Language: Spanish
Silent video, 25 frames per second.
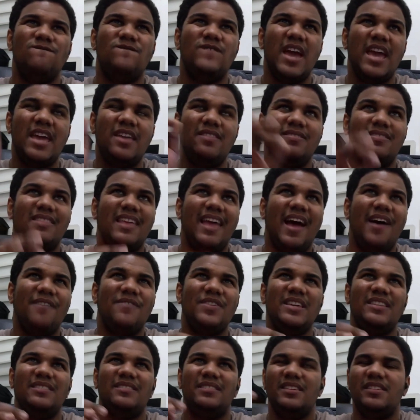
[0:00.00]
20 a
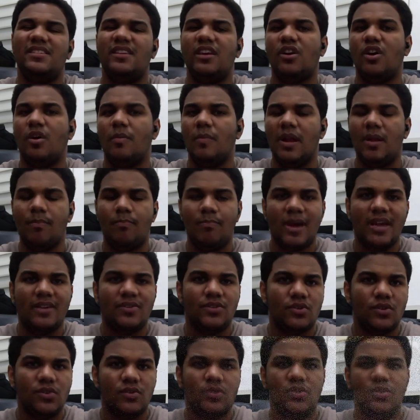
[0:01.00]
25 mil
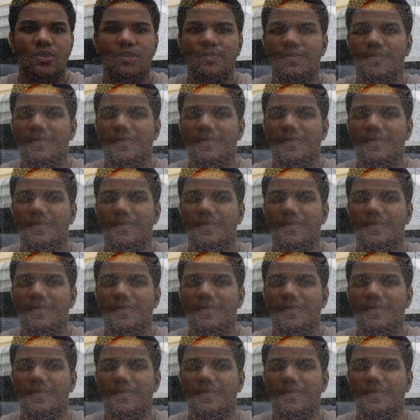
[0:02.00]
pesos,